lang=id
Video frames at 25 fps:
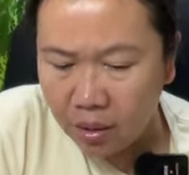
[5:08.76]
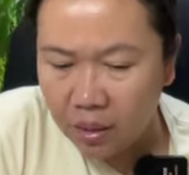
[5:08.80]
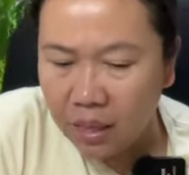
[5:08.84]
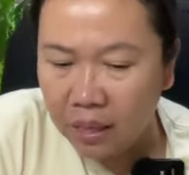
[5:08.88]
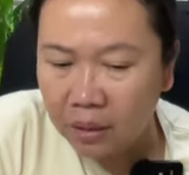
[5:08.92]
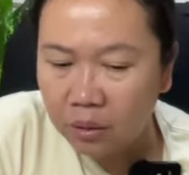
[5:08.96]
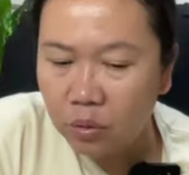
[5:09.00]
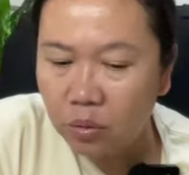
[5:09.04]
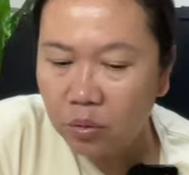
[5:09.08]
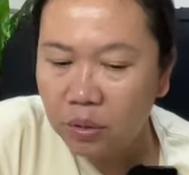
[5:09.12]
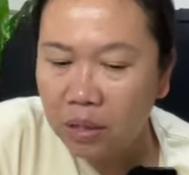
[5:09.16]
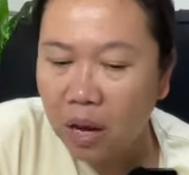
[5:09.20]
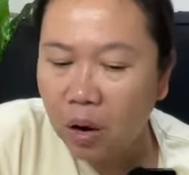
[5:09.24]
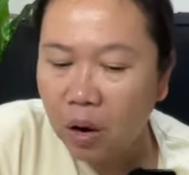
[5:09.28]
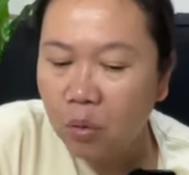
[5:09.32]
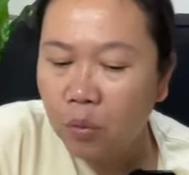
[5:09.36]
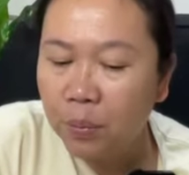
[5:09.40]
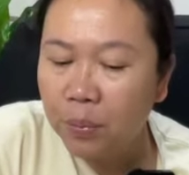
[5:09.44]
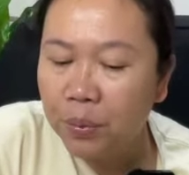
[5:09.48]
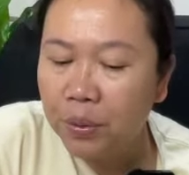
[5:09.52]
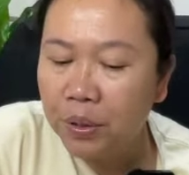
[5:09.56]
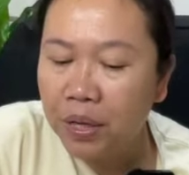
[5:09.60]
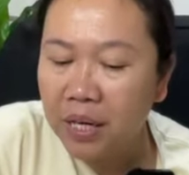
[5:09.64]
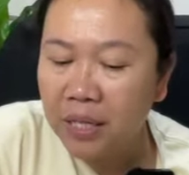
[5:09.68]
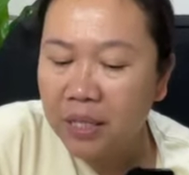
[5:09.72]
Langsung tak
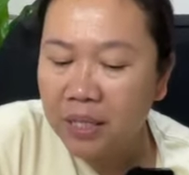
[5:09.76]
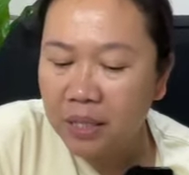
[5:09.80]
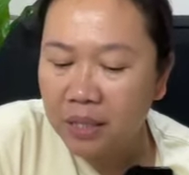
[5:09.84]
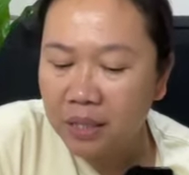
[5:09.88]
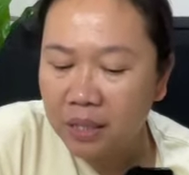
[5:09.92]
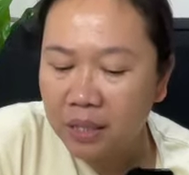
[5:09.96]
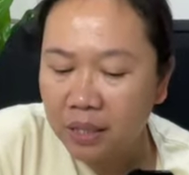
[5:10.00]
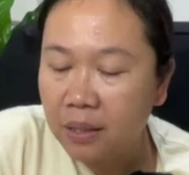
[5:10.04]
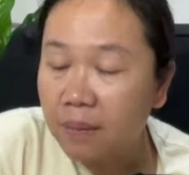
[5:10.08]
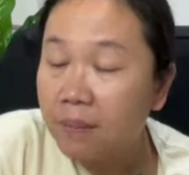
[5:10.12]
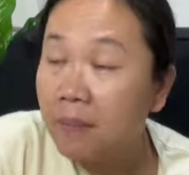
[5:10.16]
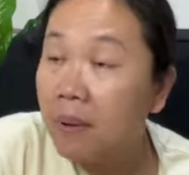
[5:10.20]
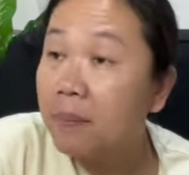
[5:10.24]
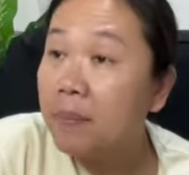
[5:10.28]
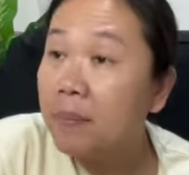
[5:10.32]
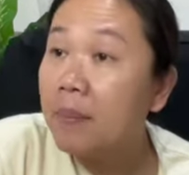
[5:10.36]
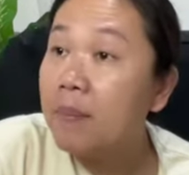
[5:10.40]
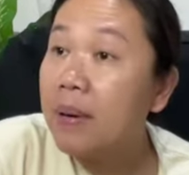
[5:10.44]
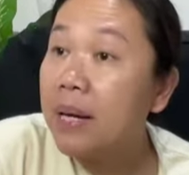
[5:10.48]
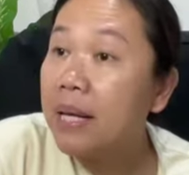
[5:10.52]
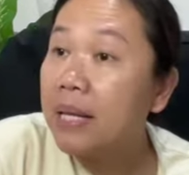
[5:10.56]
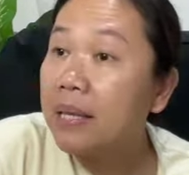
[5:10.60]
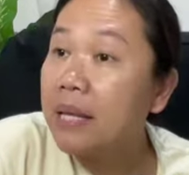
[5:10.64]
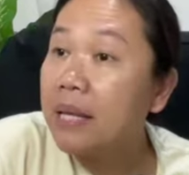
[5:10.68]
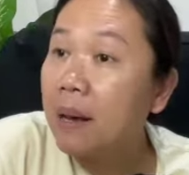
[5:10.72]
hubungkan saja sama
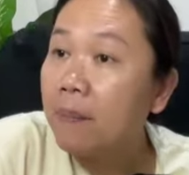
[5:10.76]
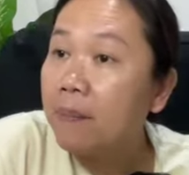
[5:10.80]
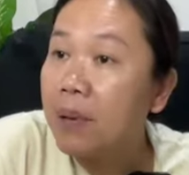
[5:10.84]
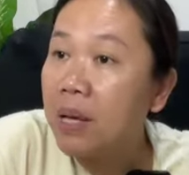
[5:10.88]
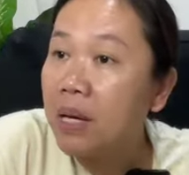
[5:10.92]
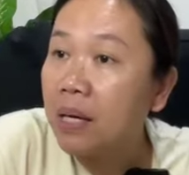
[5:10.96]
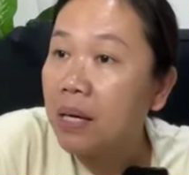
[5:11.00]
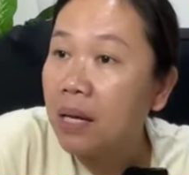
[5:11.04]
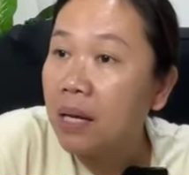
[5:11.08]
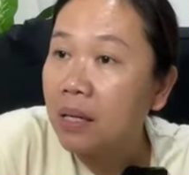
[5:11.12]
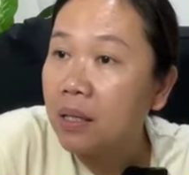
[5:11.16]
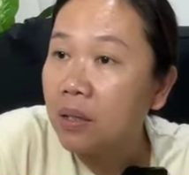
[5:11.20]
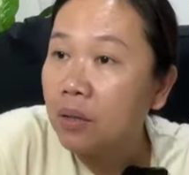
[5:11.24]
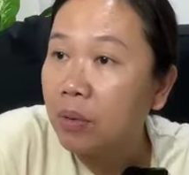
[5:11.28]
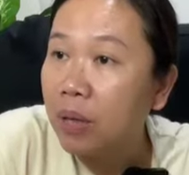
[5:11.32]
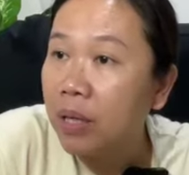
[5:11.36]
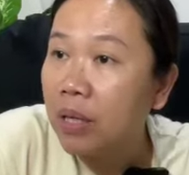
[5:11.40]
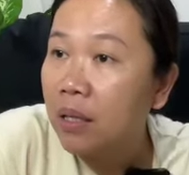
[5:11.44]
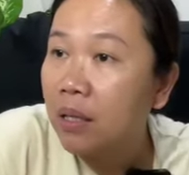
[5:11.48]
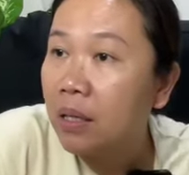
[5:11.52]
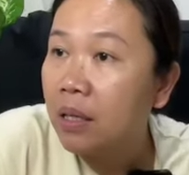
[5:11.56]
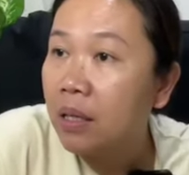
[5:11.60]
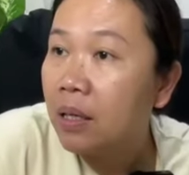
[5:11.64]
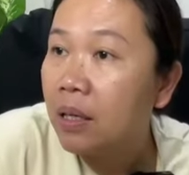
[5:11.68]
pemerintah biar nggak kesuwen.